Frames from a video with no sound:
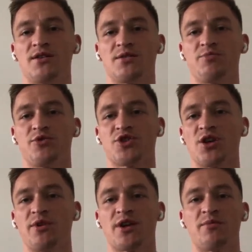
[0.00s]
Y, z
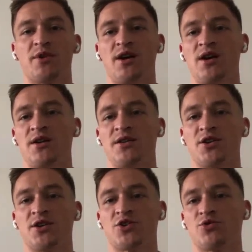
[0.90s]
potrzeby gram na,
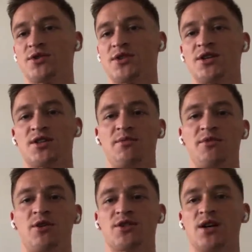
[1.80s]
na tej szóstce,
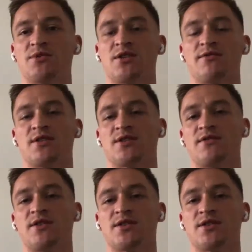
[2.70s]
czasami na ósemce, więc,